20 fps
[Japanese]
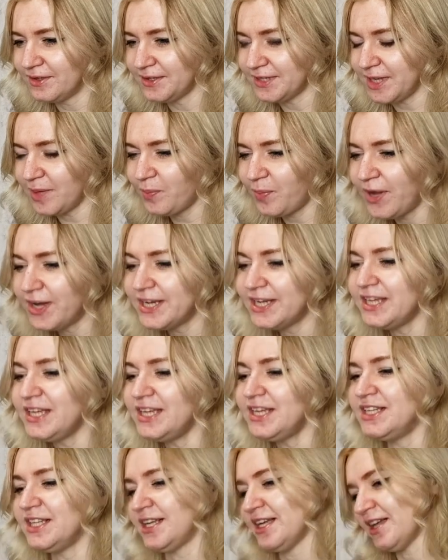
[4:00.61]
やっぱり
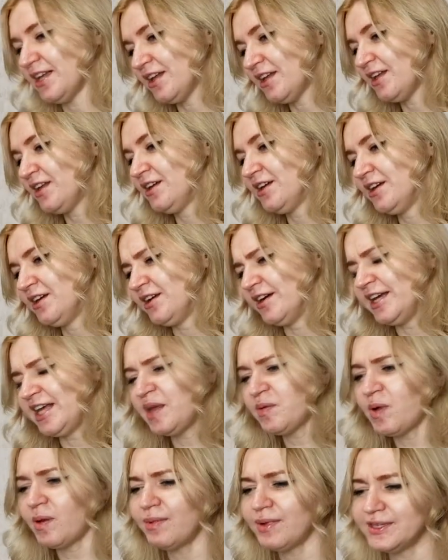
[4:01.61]
いいね。
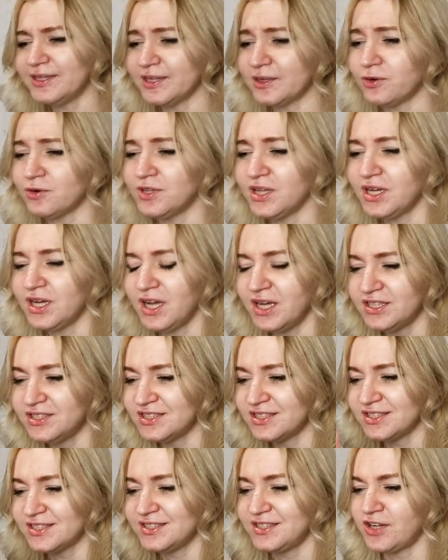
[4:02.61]
今までこんな感
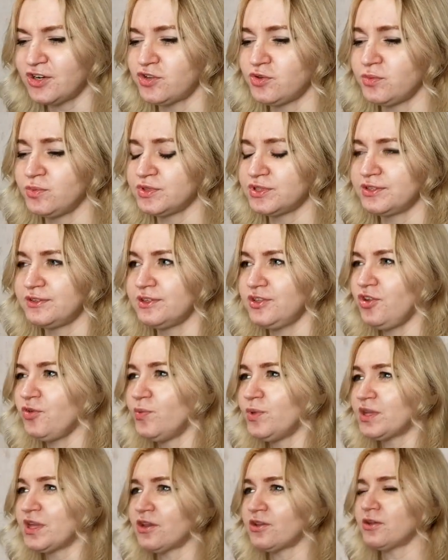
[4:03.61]
じのスタイルのミュージックビデオを
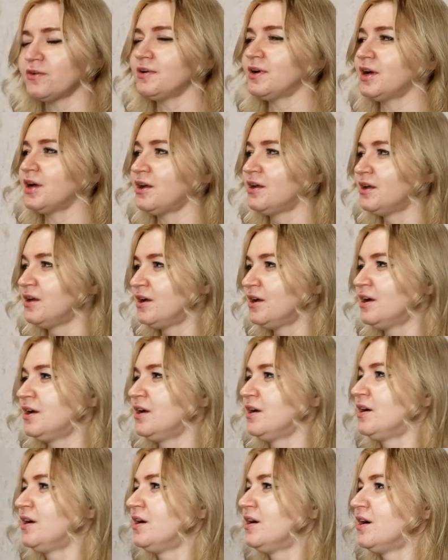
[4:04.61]
見たのは、
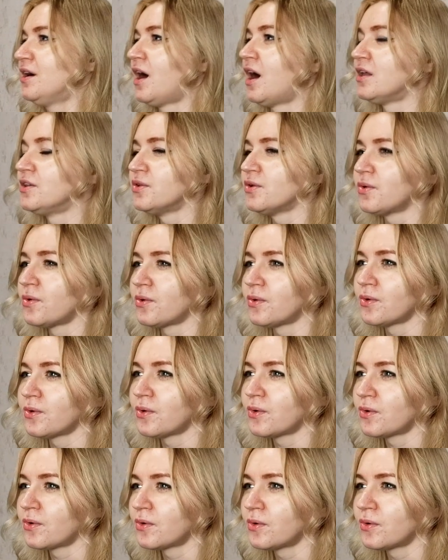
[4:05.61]
あ
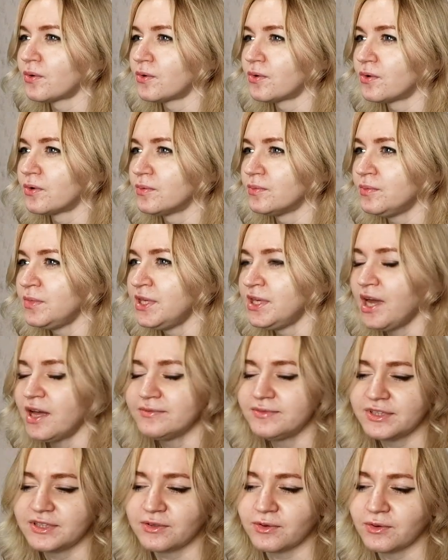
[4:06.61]
のみや
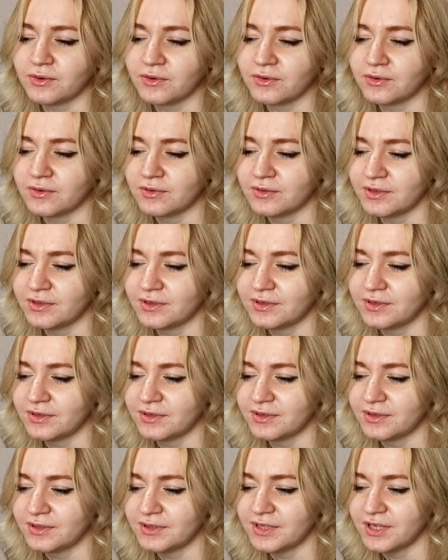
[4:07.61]
びと
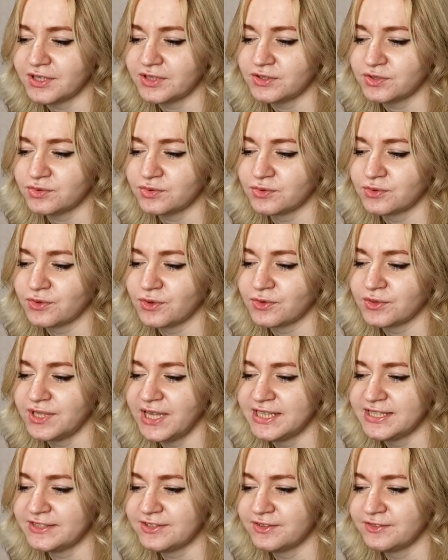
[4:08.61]
大地君の
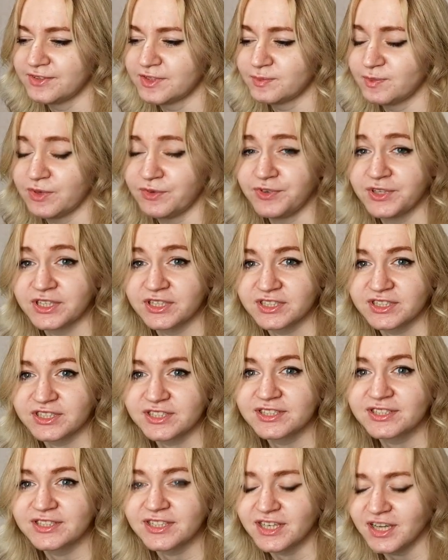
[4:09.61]
Dancing with My
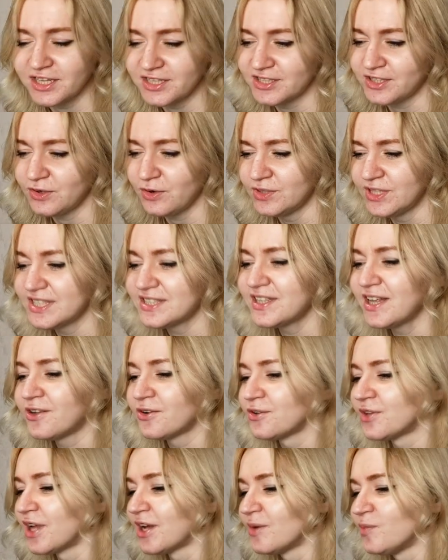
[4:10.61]
Fingers な感じ、こんな
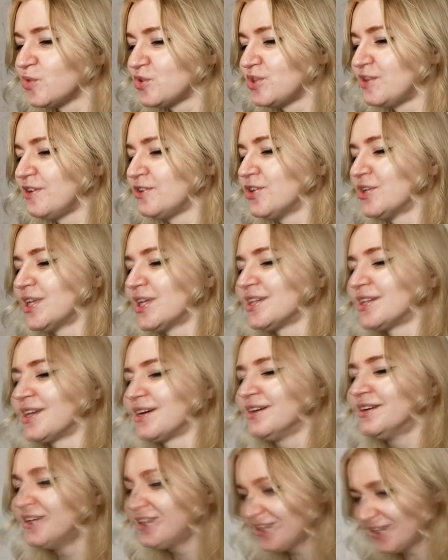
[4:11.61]
スタイルなミュージックビデオだった。